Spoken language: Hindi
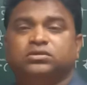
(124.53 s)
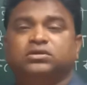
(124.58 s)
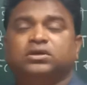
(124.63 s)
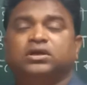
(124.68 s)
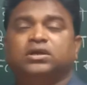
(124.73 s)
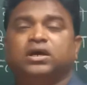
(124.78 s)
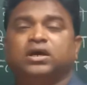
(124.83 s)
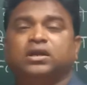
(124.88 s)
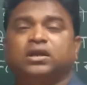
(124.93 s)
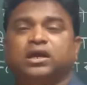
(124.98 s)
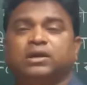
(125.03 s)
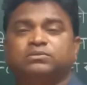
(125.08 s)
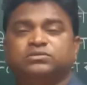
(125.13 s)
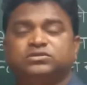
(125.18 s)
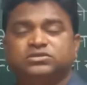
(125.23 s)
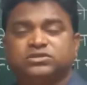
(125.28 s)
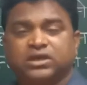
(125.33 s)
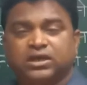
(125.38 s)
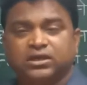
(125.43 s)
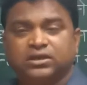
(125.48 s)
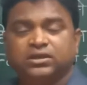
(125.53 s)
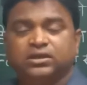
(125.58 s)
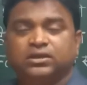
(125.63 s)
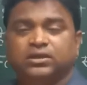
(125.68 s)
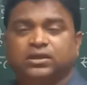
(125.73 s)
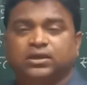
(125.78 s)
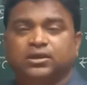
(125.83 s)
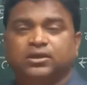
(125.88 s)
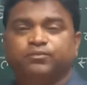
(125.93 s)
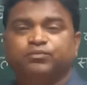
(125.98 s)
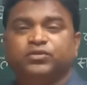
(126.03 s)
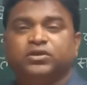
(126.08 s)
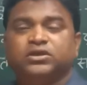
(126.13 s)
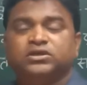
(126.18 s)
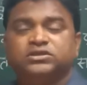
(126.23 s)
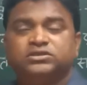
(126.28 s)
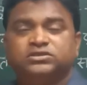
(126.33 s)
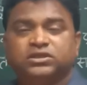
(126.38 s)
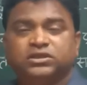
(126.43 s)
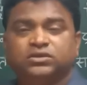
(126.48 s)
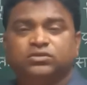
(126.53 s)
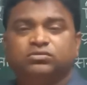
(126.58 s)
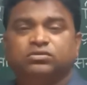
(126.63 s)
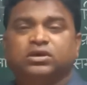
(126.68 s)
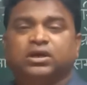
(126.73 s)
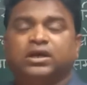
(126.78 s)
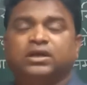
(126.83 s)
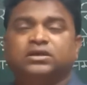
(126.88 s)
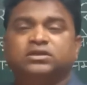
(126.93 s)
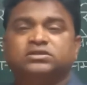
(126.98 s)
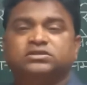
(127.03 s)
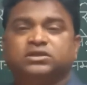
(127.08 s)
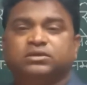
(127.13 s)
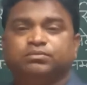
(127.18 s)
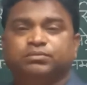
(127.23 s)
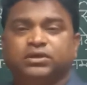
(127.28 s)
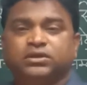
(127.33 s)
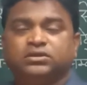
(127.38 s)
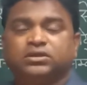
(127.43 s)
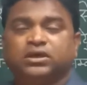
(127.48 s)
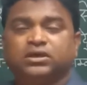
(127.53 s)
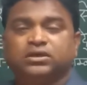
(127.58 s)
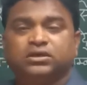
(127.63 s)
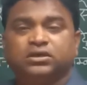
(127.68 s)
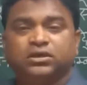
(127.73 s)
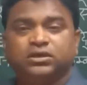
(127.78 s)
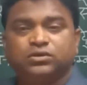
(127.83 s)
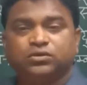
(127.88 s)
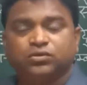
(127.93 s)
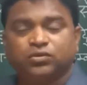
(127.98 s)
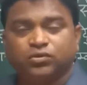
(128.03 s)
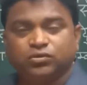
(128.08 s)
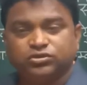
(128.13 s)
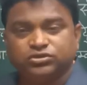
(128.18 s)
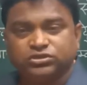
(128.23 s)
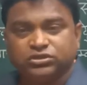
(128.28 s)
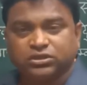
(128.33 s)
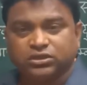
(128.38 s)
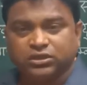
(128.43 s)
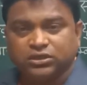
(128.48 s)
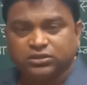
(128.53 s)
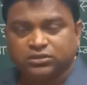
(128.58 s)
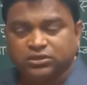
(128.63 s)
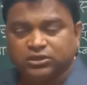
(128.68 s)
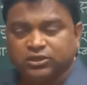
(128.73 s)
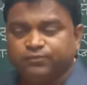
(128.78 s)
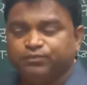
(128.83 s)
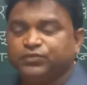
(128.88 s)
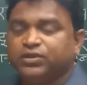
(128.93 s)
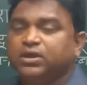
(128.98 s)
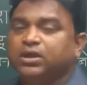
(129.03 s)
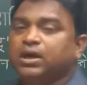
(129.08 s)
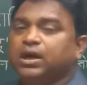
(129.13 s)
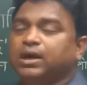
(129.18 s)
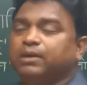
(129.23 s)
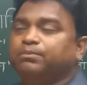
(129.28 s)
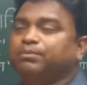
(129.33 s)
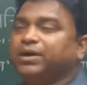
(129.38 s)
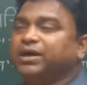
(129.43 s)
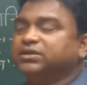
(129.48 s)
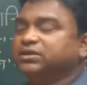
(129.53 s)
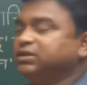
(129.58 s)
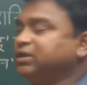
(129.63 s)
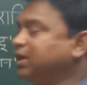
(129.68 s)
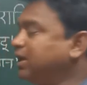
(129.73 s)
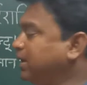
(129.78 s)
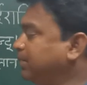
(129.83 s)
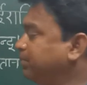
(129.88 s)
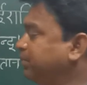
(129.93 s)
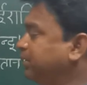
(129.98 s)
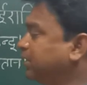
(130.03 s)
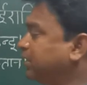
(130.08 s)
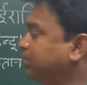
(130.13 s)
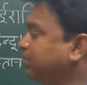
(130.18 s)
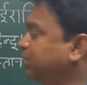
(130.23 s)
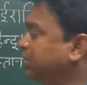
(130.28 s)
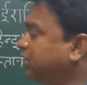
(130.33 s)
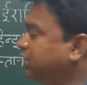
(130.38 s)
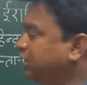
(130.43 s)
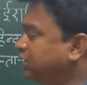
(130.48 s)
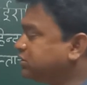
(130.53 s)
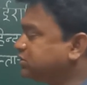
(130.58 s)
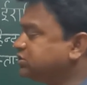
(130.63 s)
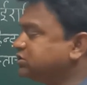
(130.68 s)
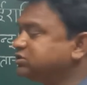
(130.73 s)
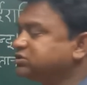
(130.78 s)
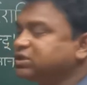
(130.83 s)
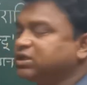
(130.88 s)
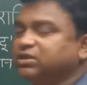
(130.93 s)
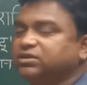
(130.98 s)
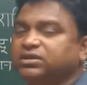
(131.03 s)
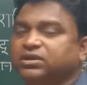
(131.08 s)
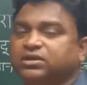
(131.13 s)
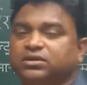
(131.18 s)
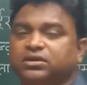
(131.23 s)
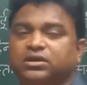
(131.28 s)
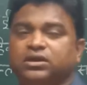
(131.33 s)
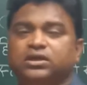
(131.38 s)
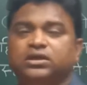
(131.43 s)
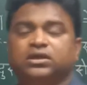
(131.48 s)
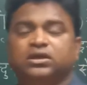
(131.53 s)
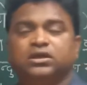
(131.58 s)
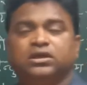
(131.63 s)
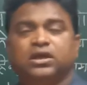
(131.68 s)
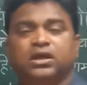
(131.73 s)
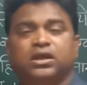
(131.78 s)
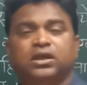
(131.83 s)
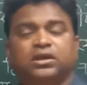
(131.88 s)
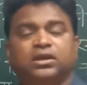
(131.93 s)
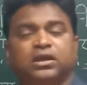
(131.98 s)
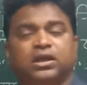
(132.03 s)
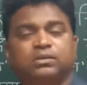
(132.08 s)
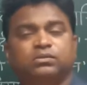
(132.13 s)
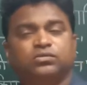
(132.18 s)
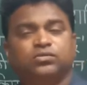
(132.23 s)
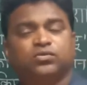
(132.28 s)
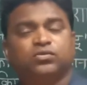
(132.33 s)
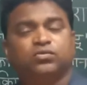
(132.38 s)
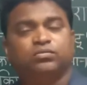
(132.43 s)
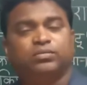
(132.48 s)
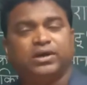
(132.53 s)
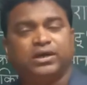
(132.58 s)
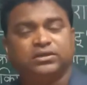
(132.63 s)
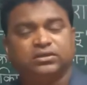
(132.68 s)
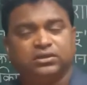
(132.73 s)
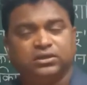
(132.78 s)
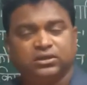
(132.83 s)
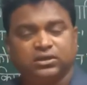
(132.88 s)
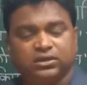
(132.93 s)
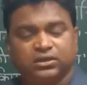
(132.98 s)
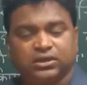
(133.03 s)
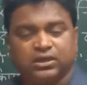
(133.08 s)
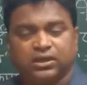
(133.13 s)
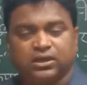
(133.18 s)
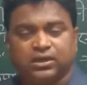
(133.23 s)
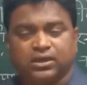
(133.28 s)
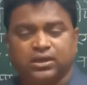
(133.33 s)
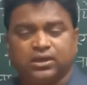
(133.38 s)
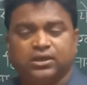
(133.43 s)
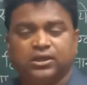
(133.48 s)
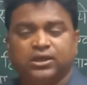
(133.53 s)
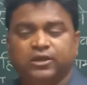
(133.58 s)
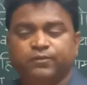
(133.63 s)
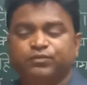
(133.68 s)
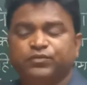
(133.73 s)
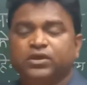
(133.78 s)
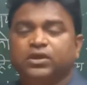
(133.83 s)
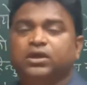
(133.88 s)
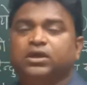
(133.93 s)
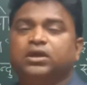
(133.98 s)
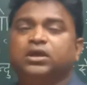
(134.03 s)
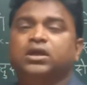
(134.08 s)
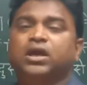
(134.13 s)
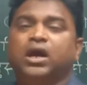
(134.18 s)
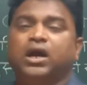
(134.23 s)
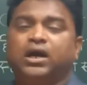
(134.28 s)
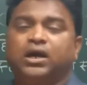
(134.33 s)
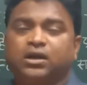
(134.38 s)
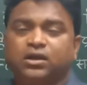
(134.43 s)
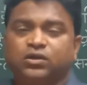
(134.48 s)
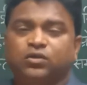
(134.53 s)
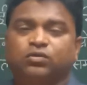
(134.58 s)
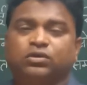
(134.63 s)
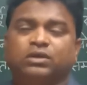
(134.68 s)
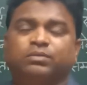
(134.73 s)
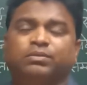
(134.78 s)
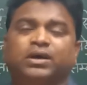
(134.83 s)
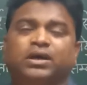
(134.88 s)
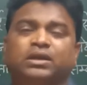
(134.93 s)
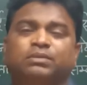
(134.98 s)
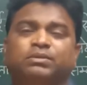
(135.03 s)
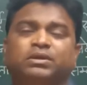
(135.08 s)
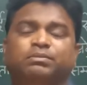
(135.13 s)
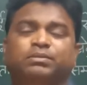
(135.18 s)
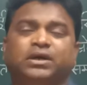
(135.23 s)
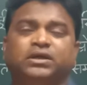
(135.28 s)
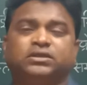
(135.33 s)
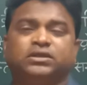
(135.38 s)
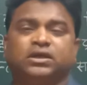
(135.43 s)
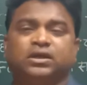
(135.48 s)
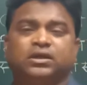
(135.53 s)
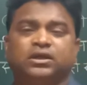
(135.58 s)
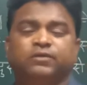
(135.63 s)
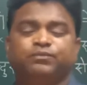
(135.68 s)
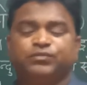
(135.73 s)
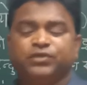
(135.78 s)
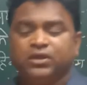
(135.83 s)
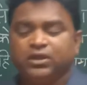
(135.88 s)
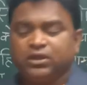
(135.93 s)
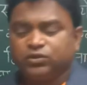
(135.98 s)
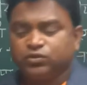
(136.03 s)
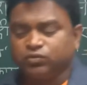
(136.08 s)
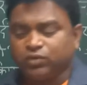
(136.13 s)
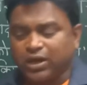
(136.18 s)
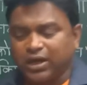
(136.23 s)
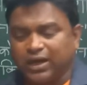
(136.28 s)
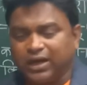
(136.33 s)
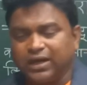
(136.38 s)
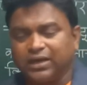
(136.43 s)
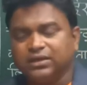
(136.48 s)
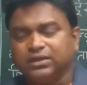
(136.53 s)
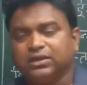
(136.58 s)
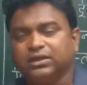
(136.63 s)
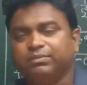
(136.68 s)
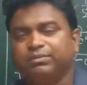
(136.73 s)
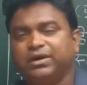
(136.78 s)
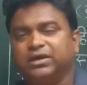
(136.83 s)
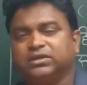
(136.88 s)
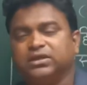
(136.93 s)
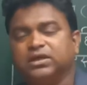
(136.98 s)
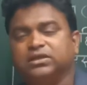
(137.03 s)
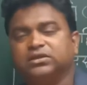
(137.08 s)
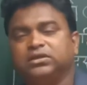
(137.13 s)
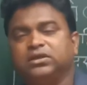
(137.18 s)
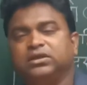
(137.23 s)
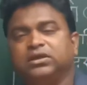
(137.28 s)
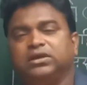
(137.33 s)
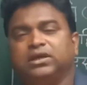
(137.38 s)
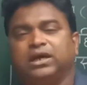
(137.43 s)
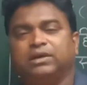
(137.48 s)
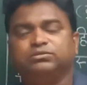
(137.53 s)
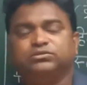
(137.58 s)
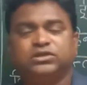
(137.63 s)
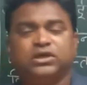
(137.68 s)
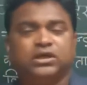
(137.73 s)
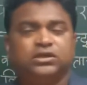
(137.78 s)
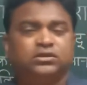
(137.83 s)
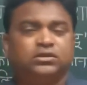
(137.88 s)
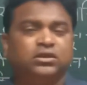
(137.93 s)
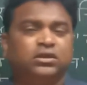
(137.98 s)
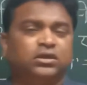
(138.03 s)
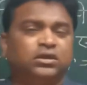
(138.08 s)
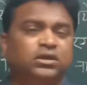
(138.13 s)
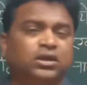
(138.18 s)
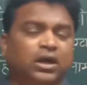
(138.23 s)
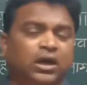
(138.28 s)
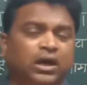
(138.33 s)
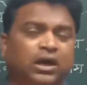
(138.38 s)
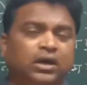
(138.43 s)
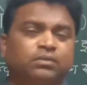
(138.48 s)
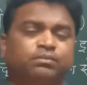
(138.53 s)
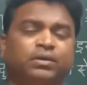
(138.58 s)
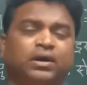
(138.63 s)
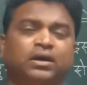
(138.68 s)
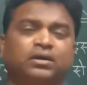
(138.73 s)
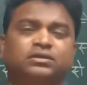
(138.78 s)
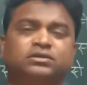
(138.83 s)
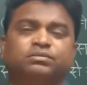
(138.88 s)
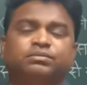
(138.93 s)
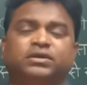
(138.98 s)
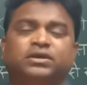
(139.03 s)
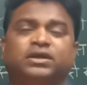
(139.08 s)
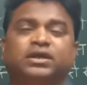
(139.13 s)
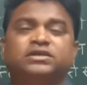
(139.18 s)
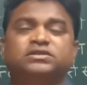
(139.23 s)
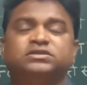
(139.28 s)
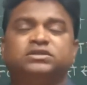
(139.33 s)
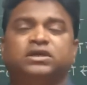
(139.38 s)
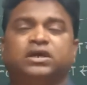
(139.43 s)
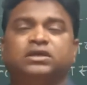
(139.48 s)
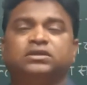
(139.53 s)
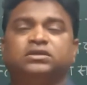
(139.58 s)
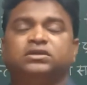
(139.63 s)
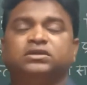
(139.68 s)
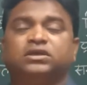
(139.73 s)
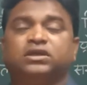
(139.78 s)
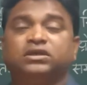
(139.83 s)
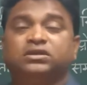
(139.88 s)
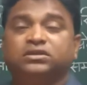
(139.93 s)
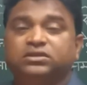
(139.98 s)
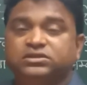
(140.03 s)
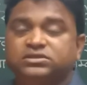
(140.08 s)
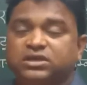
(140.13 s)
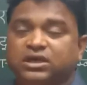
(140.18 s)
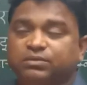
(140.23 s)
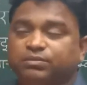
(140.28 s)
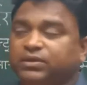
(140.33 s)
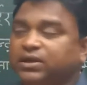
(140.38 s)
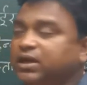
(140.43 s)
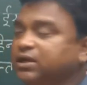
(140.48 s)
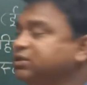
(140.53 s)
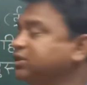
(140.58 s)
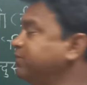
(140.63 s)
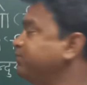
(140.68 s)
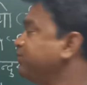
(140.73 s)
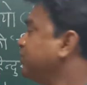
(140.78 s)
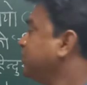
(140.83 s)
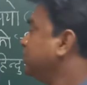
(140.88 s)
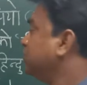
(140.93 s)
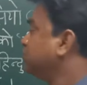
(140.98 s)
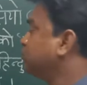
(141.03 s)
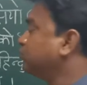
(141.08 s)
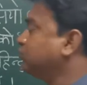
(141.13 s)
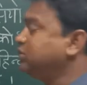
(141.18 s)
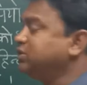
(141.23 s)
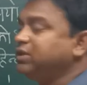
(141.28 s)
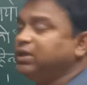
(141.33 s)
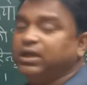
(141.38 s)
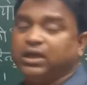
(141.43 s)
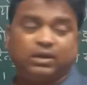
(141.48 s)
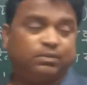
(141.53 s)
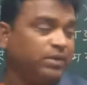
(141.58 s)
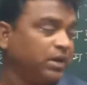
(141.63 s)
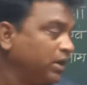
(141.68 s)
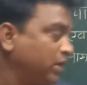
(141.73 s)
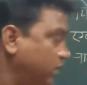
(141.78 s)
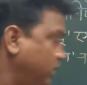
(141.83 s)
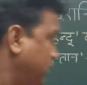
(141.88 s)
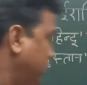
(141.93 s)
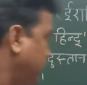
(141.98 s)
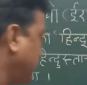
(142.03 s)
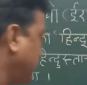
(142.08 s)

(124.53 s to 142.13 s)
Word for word: दयाराम साहनी ने सिंधु घाटी सभ्यता की खोज की थी अब बात यहाँ पर हमने एक चीज़ का जिक्र नहीं किया लेकिन हम उसको बात जिक्र कर रहे हैं कि आर्यों के बारे में बात कर रहे हैं तो आर की बात आती कि आप जानते हैं कि आर भारत में कैसे आए थे किस दिशा में आए थे तो ये हम हमारा क्या